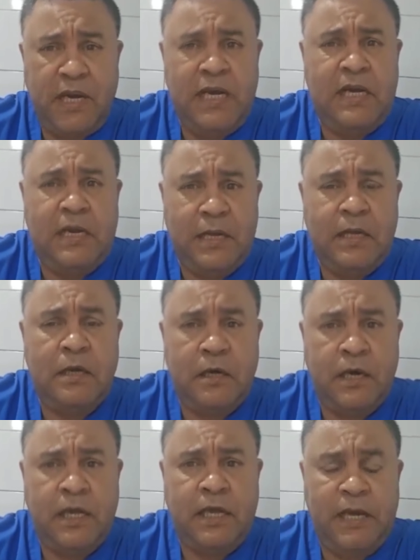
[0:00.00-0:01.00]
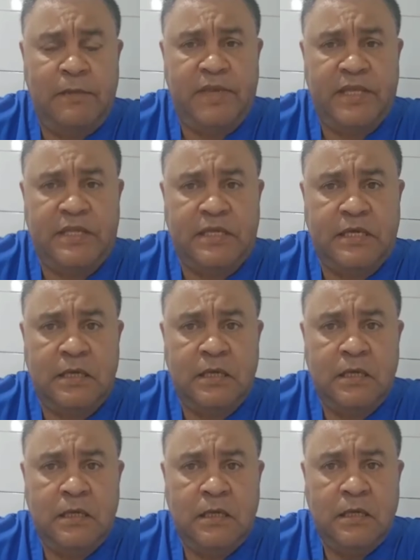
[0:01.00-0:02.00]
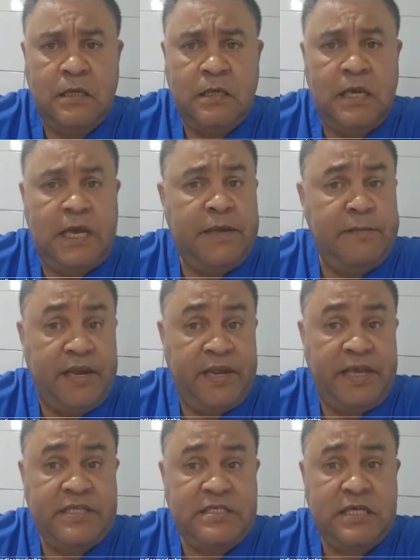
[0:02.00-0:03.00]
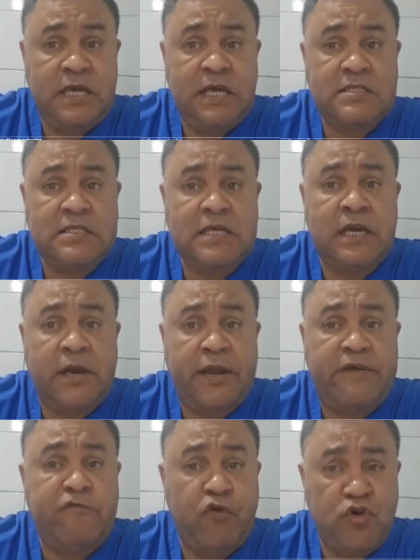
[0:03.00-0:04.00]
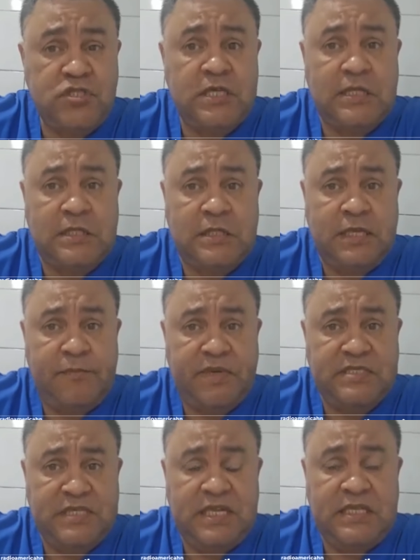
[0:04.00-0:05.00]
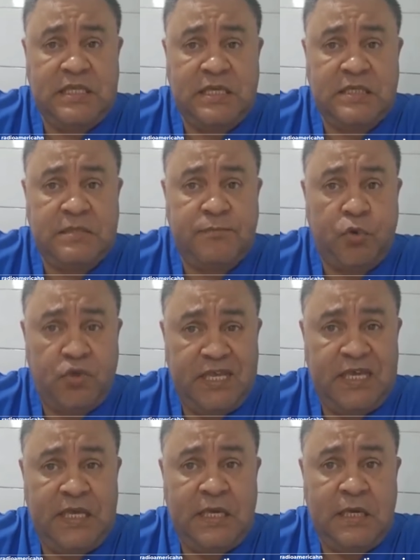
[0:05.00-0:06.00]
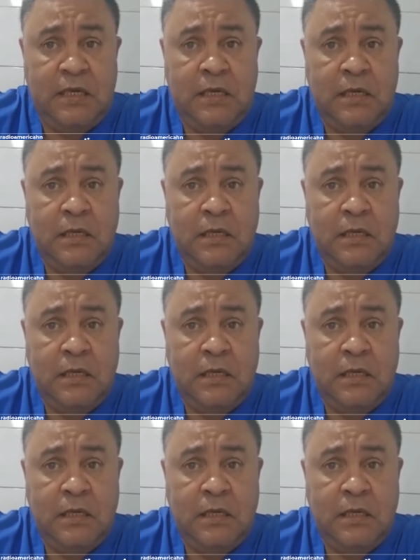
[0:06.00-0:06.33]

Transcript: mal realmente? Las emergencias rebosan de pacientes por dengue.